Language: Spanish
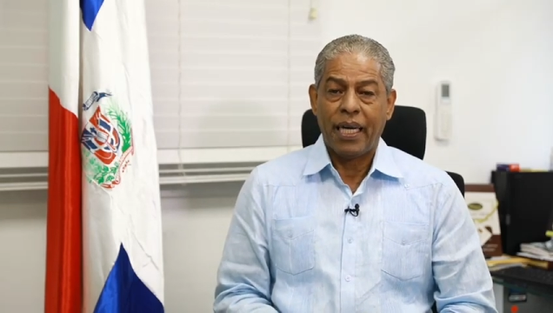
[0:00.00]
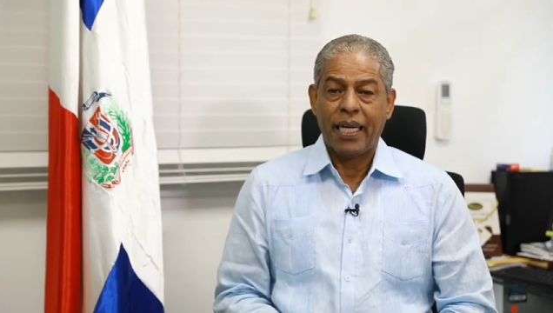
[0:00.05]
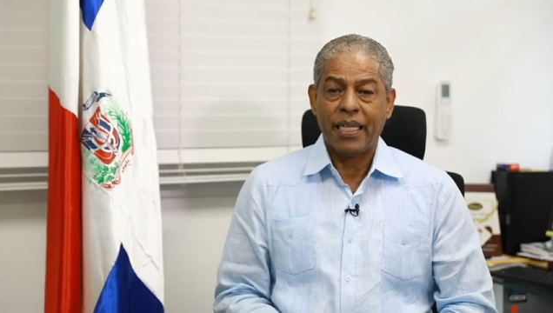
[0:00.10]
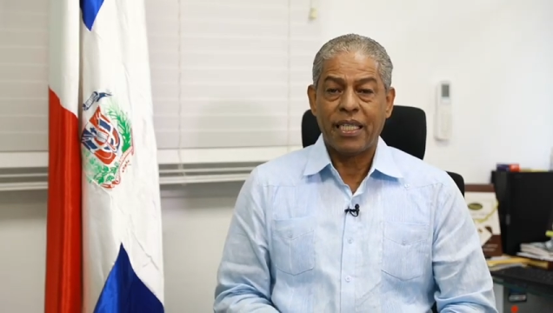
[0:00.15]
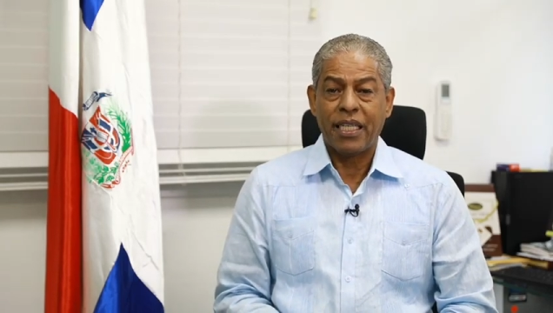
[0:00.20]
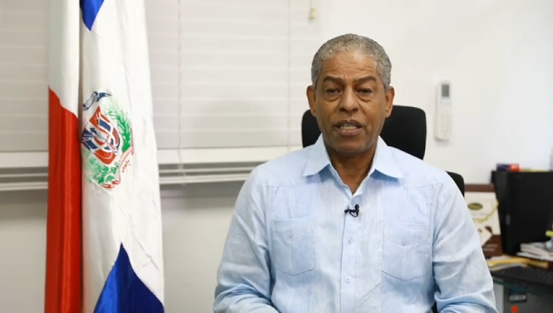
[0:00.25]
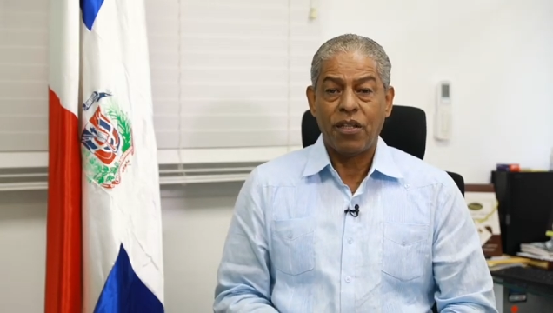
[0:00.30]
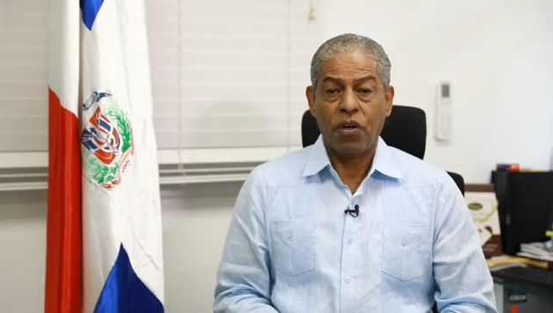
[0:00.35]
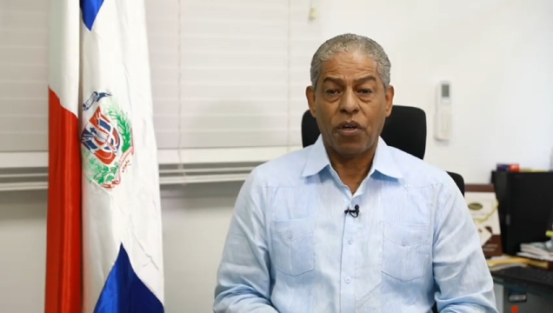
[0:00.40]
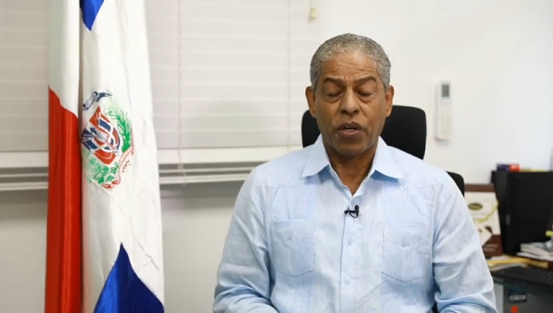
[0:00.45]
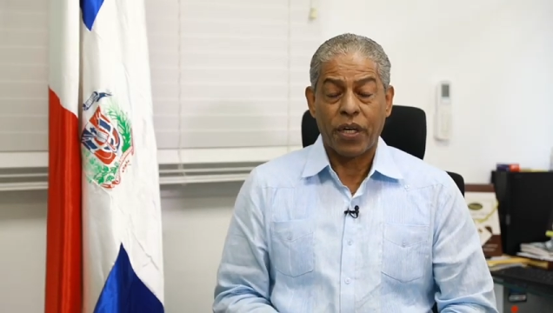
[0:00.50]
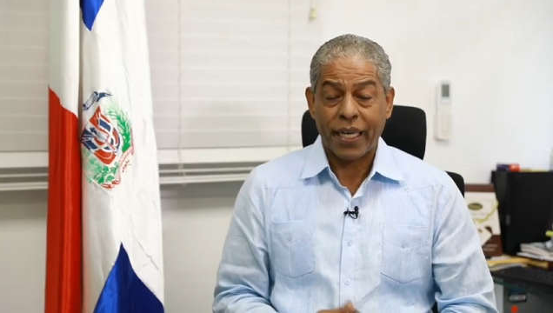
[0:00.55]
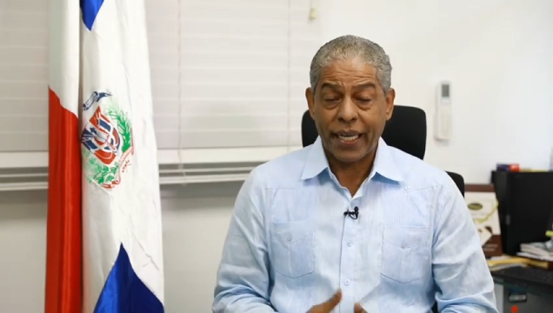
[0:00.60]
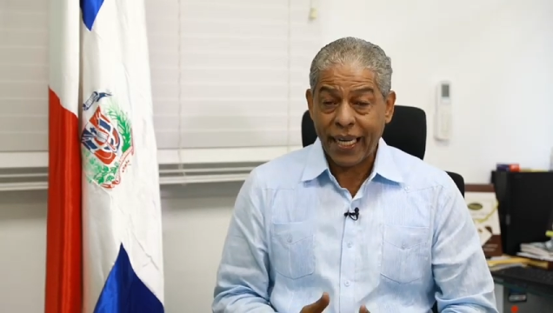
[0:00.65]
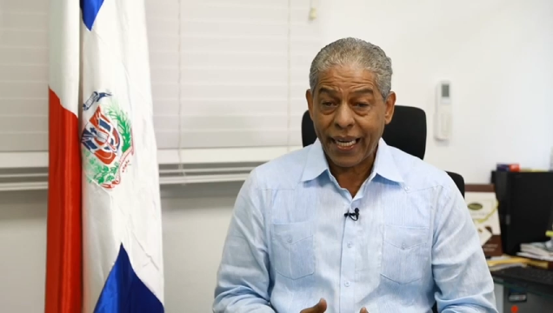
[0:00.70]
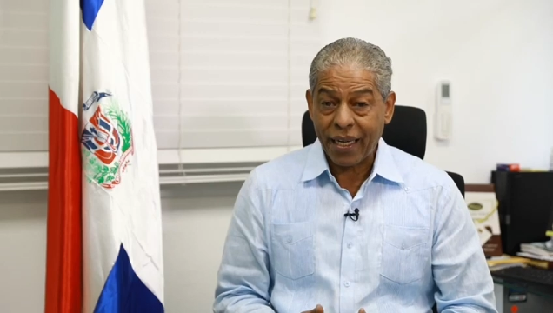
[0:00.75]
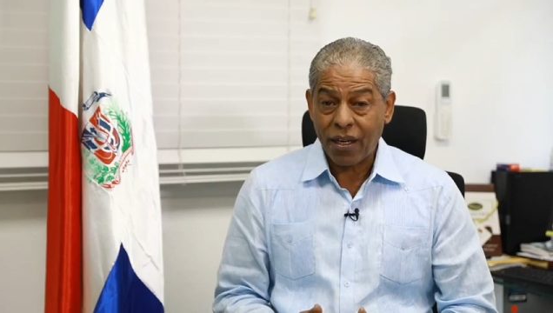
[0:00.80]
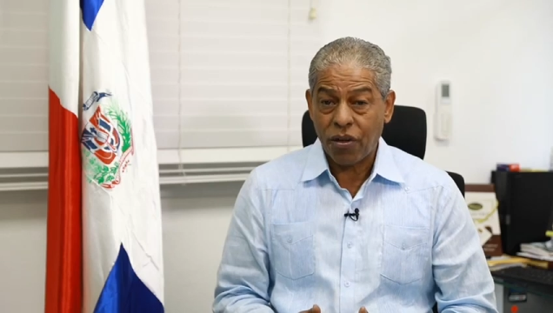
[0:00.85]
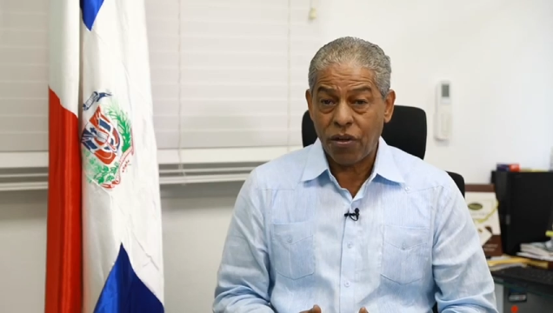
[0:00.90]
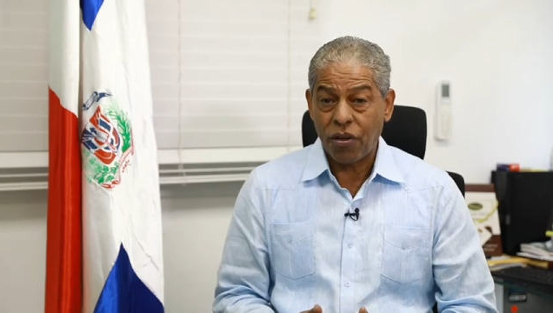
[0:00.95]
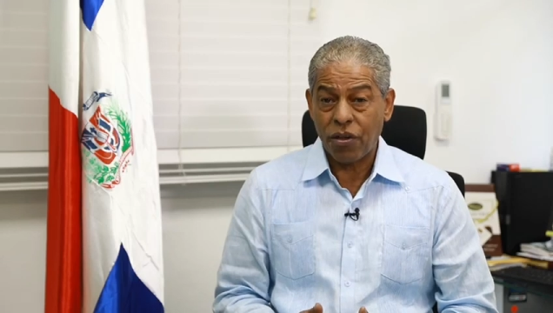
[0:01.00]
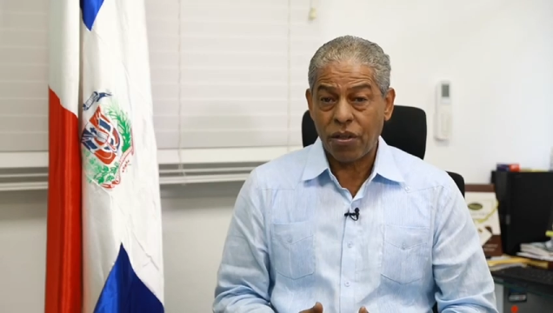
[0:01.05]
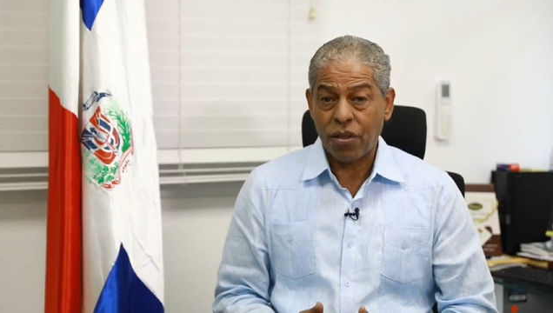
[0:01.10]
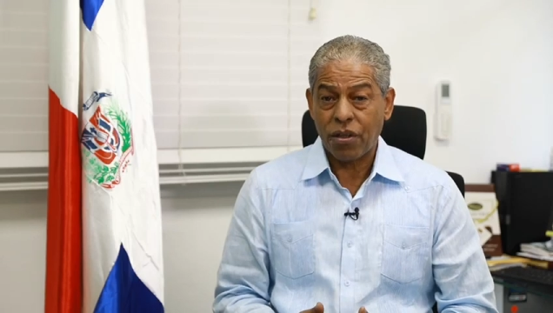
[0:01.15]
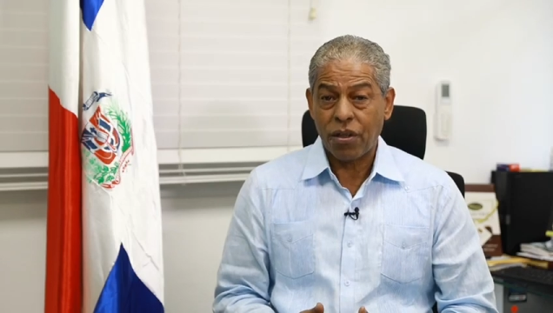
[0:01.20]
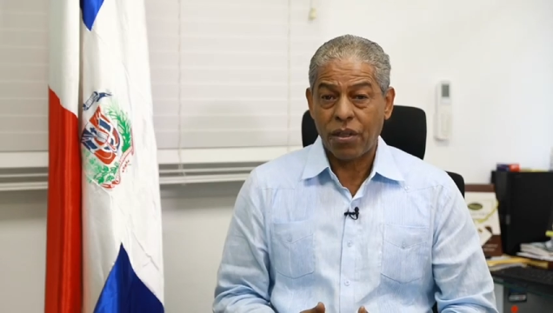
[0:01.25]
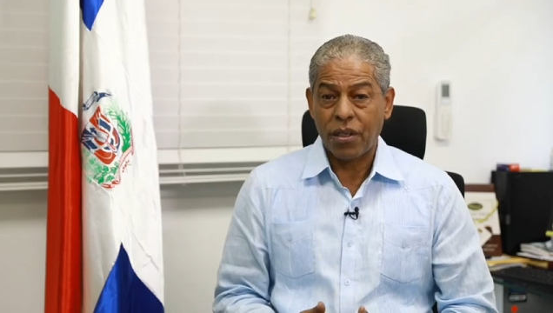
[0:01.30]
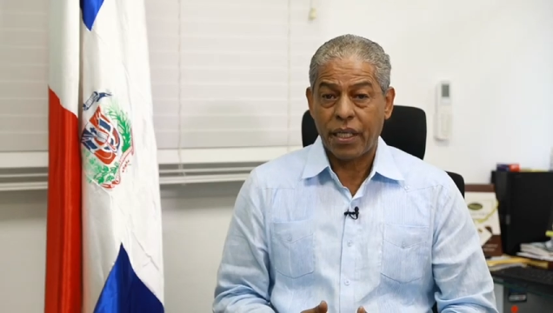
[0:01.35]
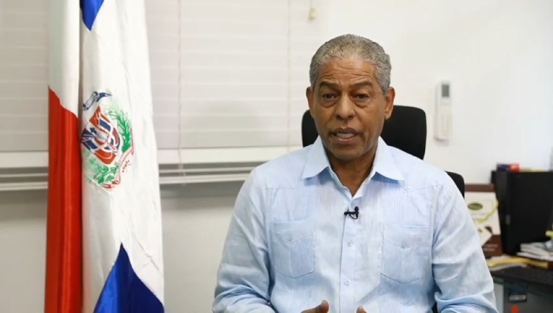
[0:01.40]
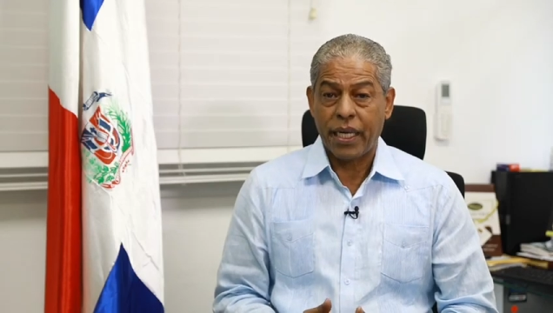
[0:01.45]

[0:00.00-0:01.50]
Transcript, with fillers: ha sido récord